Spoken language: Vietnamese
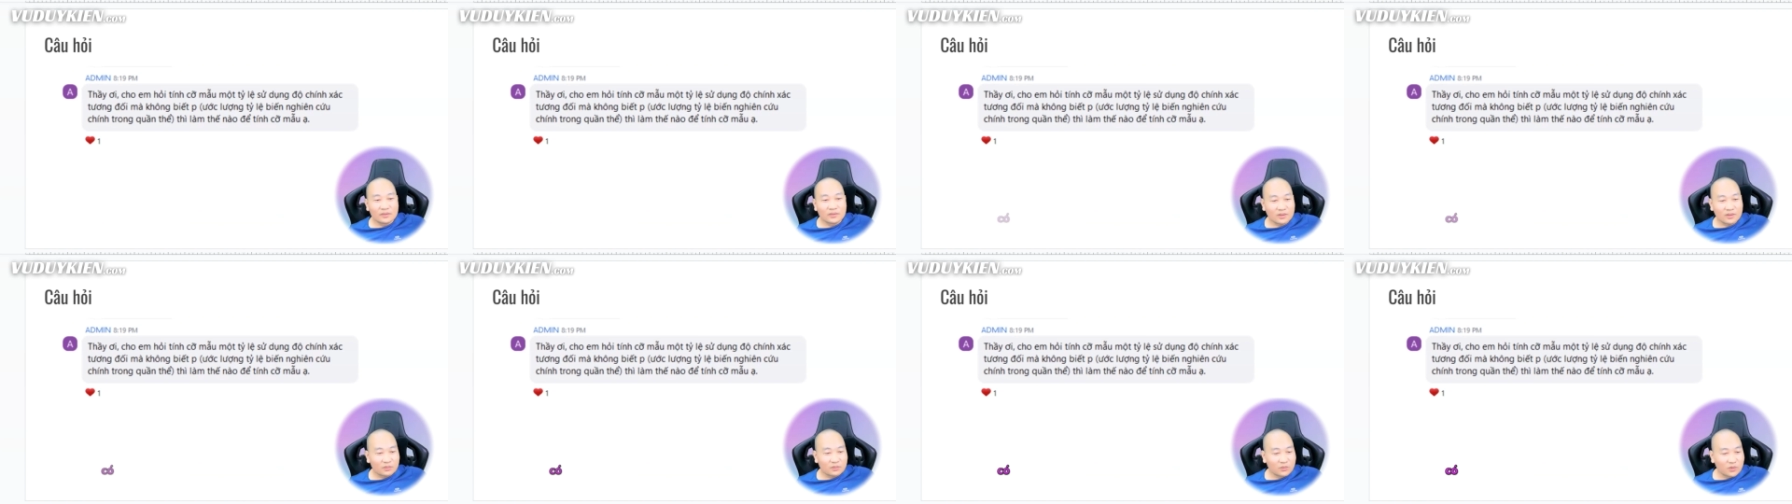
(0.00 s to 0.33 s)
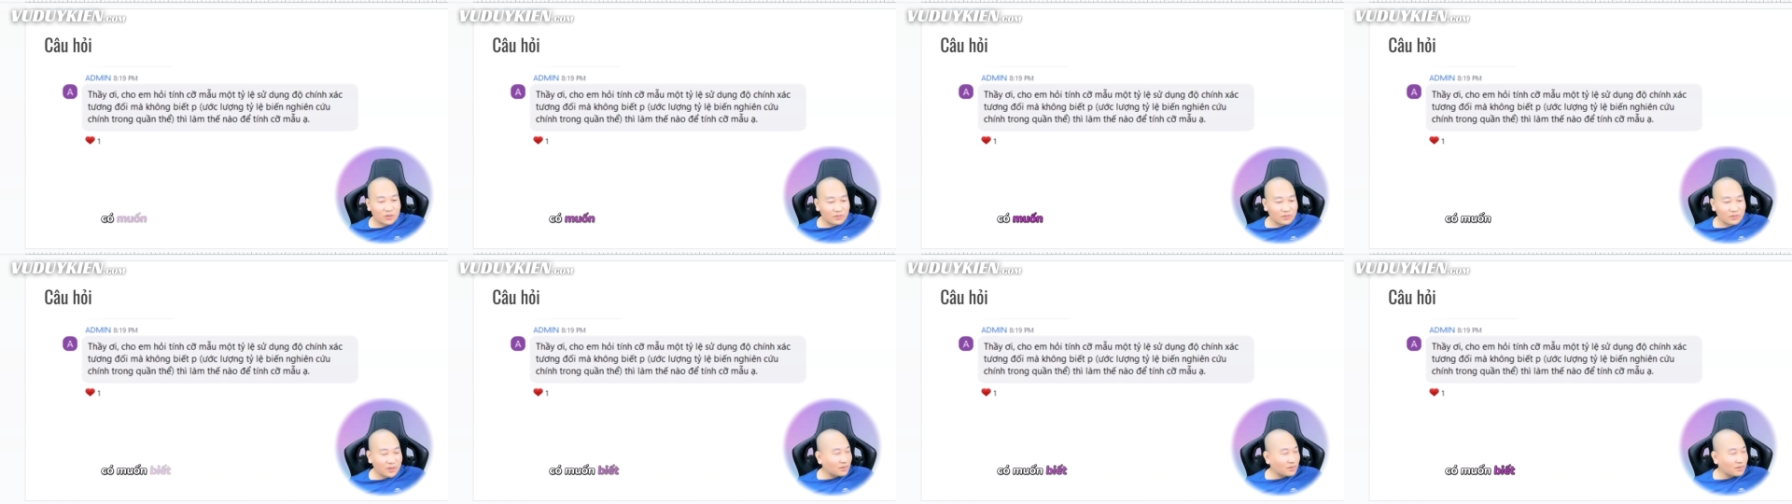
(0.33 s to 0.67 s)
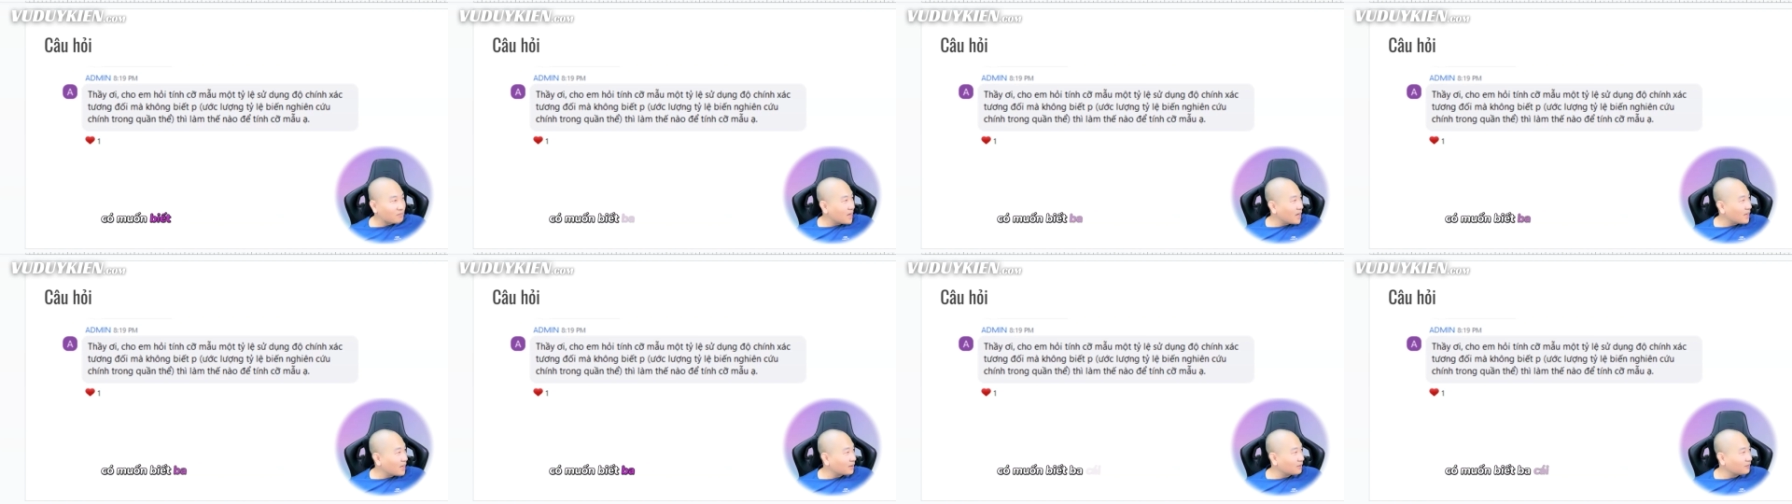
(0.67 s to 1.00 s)
Có muốn biết
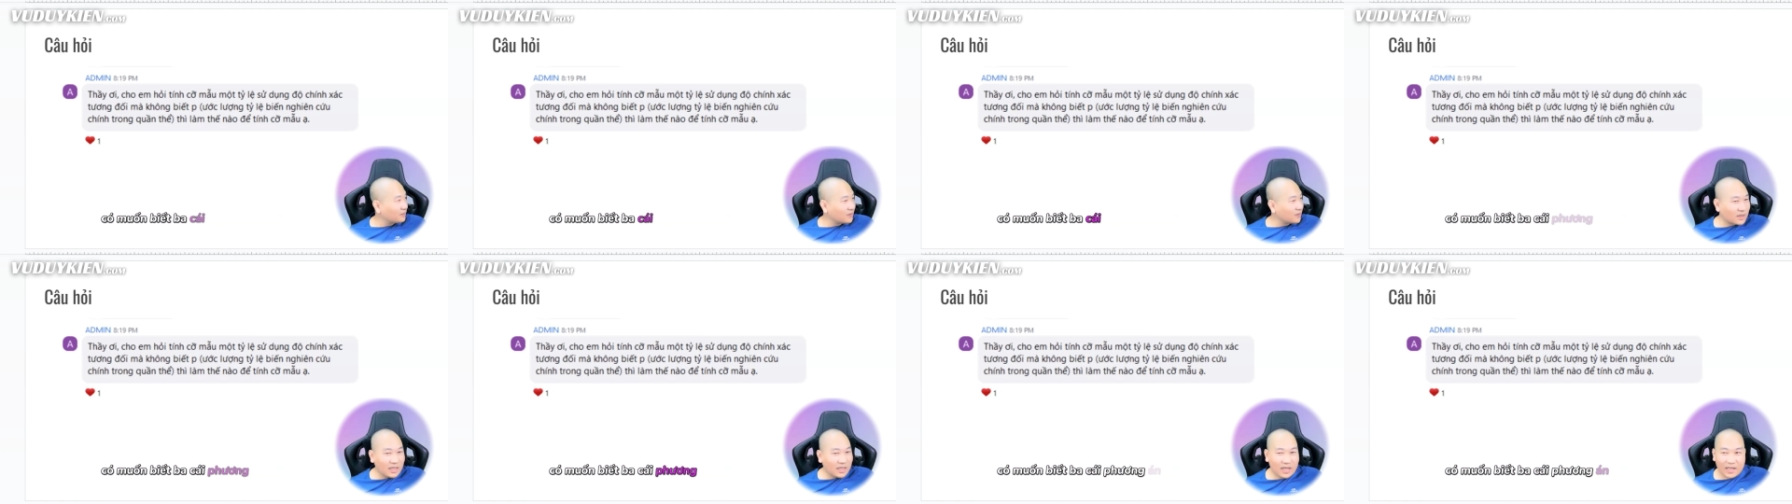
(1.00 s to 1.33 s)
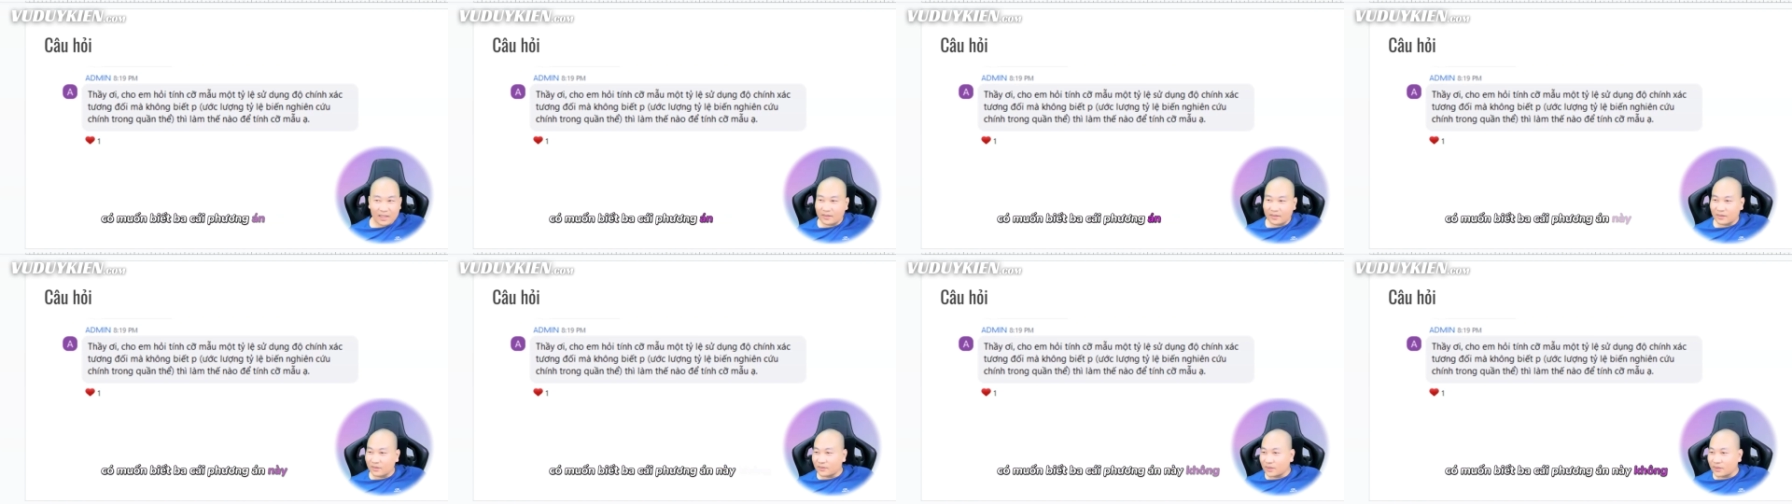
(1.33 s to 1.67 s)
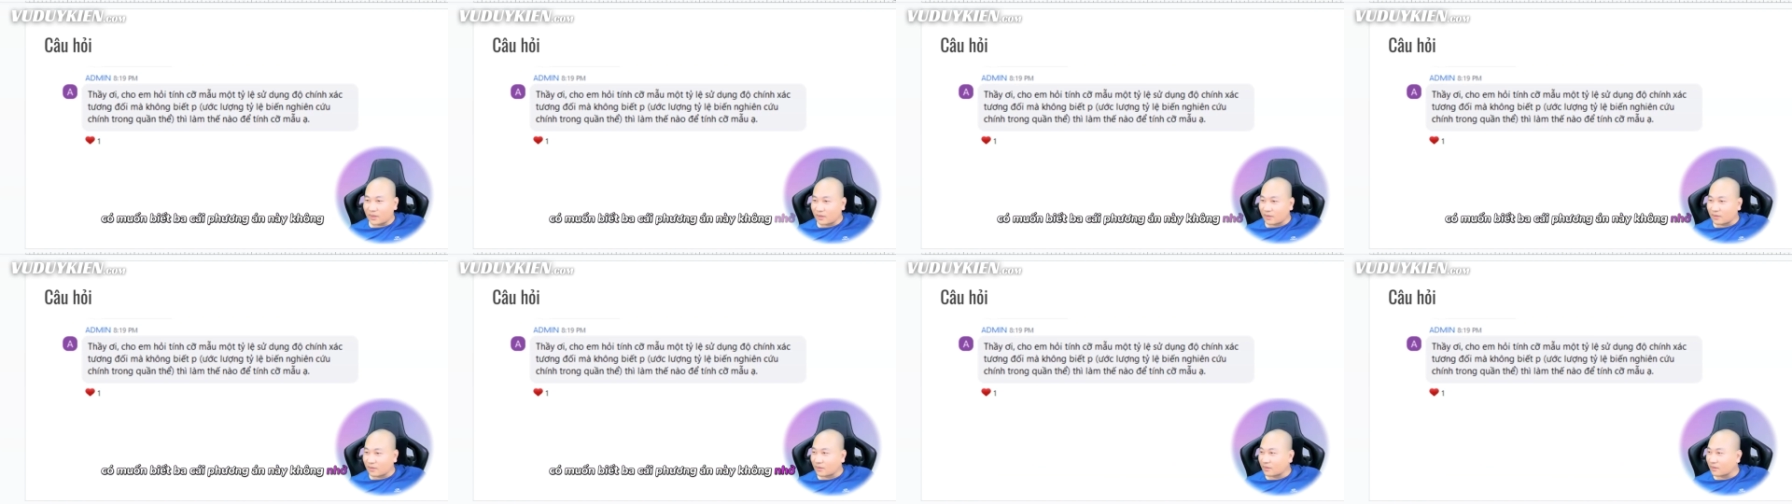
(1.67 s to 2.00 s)
3 cái phương án này không nhỉ?